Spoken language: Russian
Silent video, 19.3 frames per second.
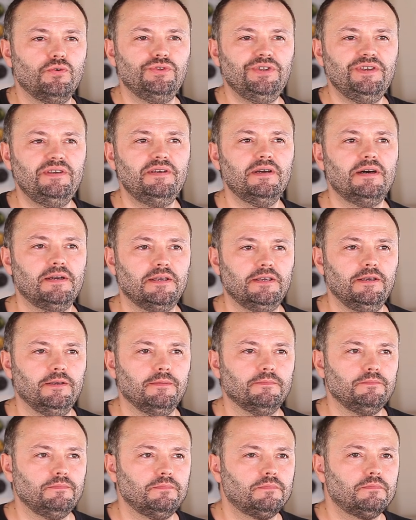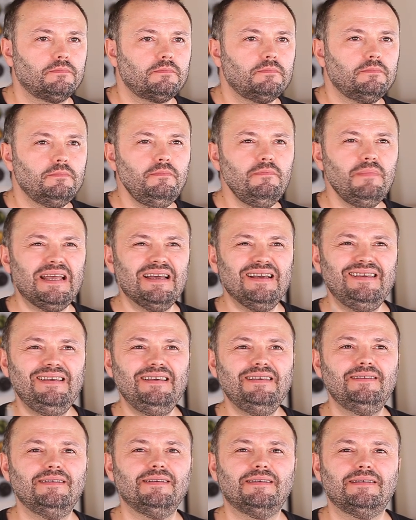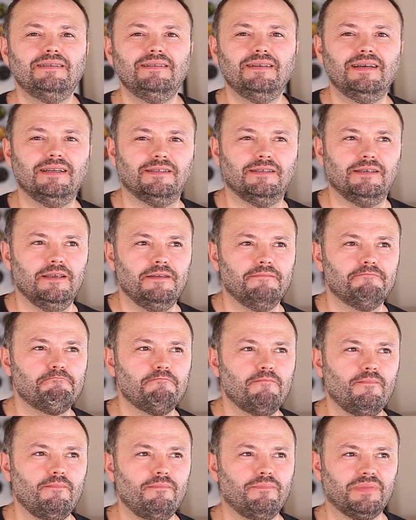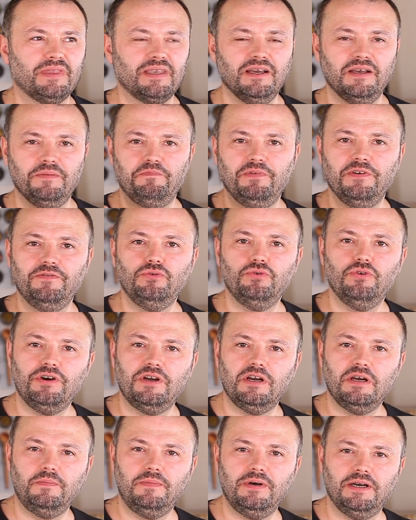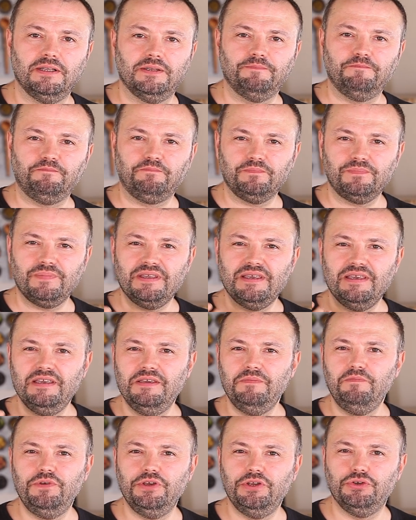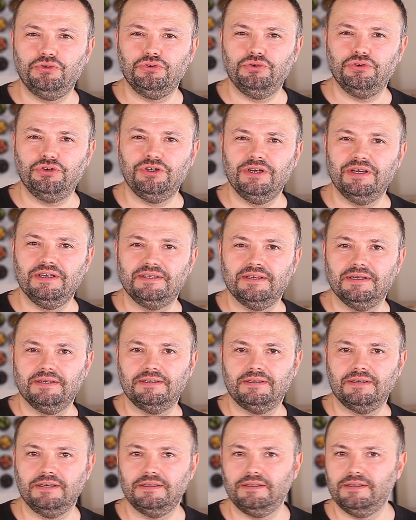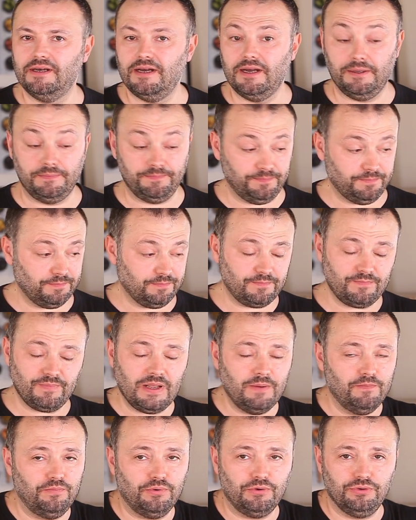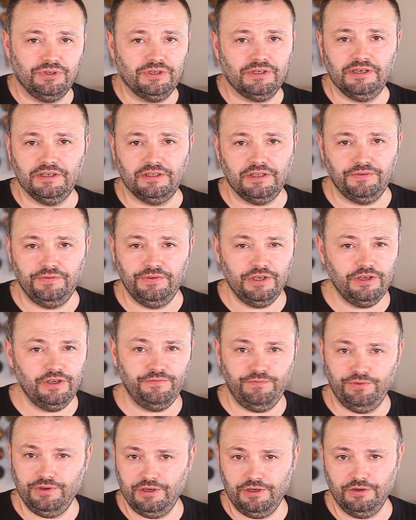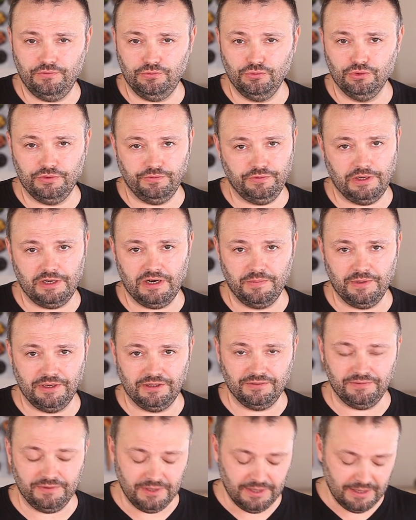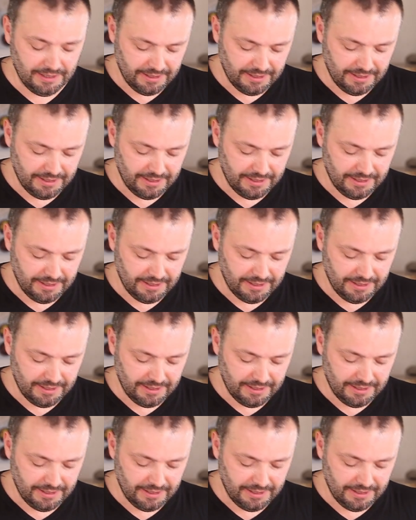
он яркий, кисло-сладкий, пивной аромат, имбирь ощущается, острота, просто какая-то феерия вкусов и ароматов.